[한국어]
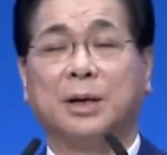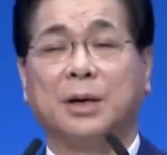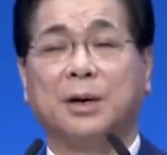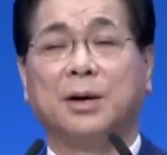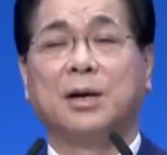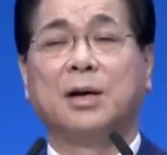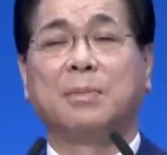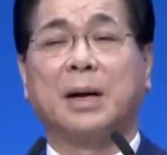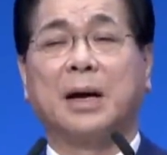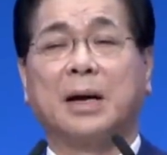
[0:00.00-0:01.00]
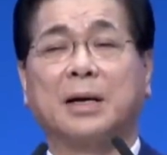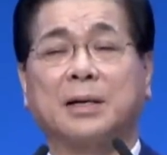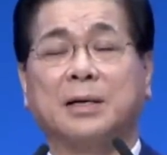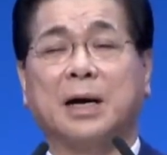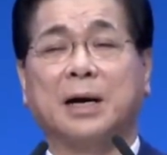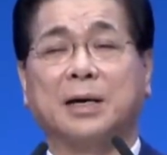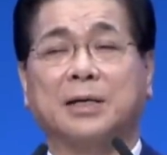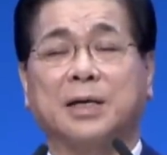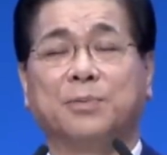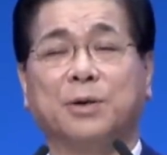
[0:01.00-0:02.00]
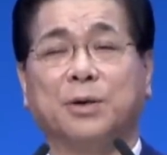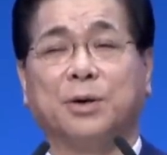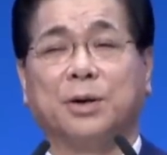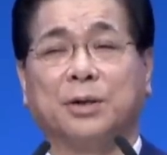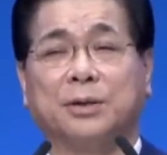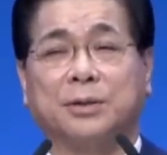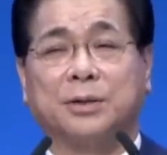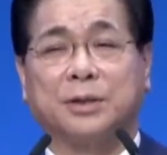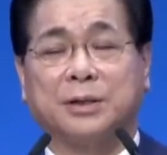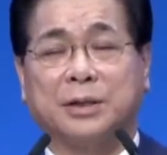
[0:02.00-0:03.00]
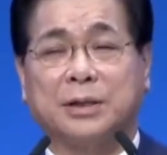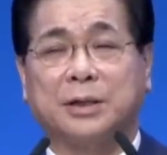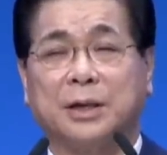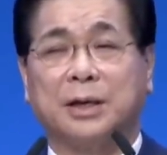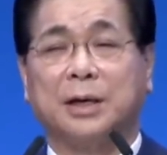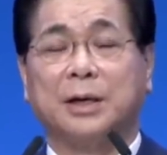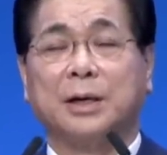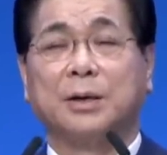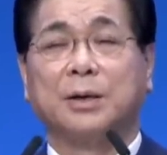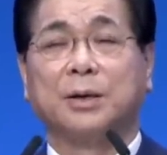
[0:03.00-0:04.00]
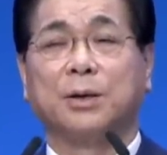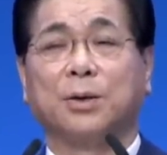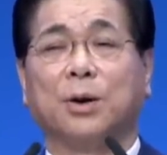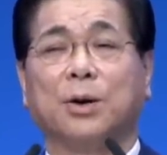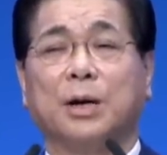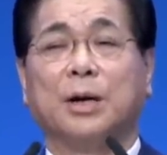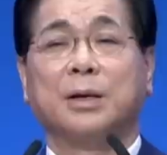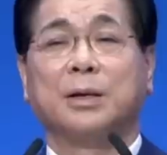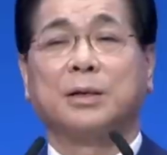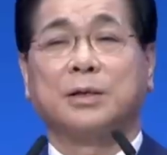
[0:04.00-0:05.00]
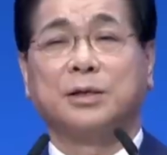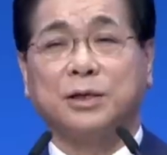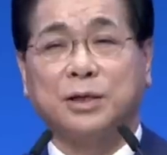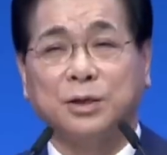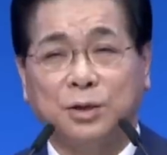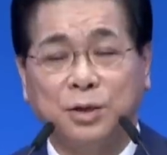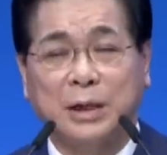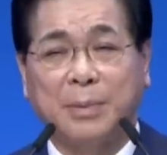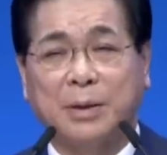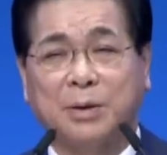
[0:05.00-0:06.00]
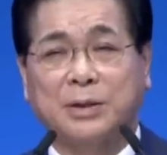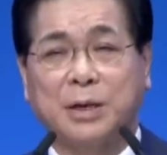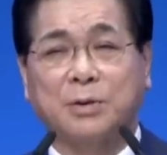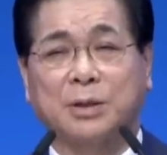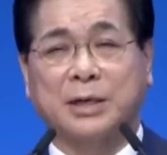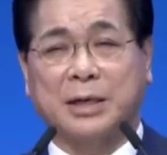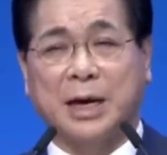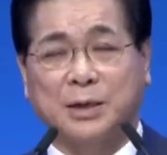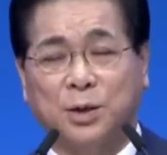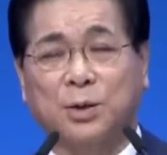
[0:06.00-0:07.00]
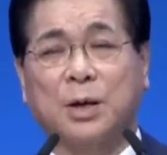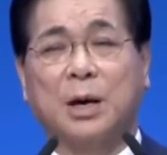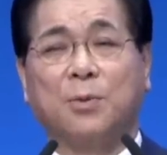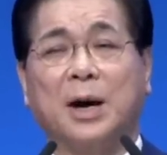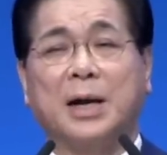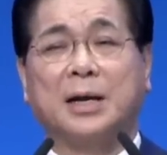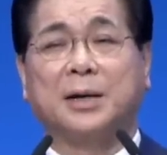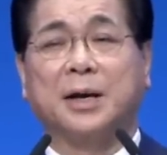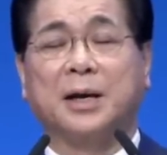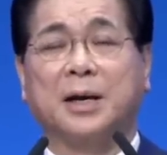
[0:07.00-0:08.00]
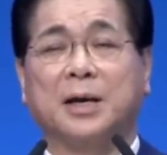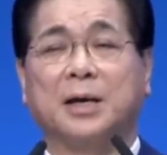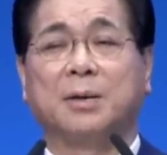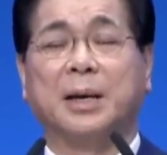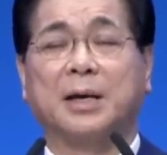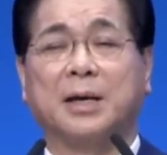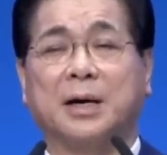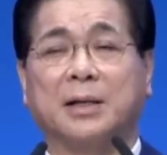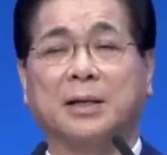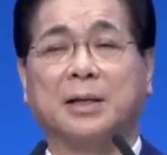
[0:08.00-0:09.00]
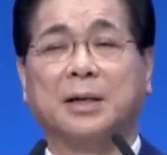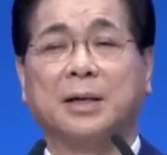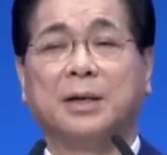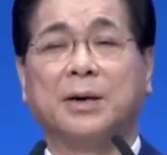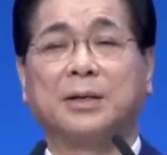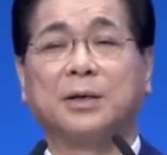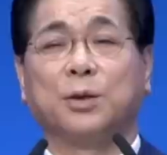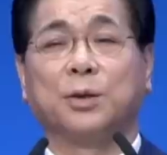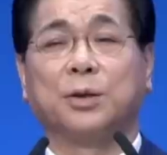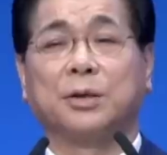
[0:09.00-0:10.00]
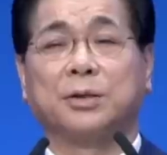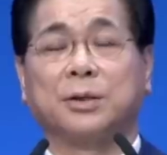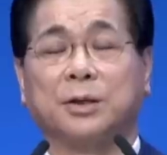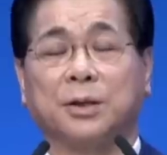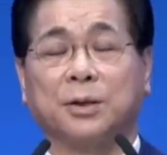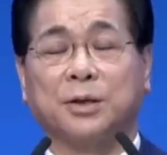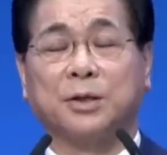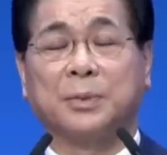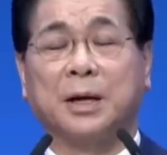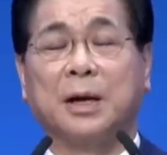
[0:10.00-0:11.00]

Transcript: 얼마나 그가 힘들고 어려웠는지 그리고 즉시 응답해다고 하지 않고 계속 환란이 그에게 임하니까 이와 같은 기도를 드렸던 것입니다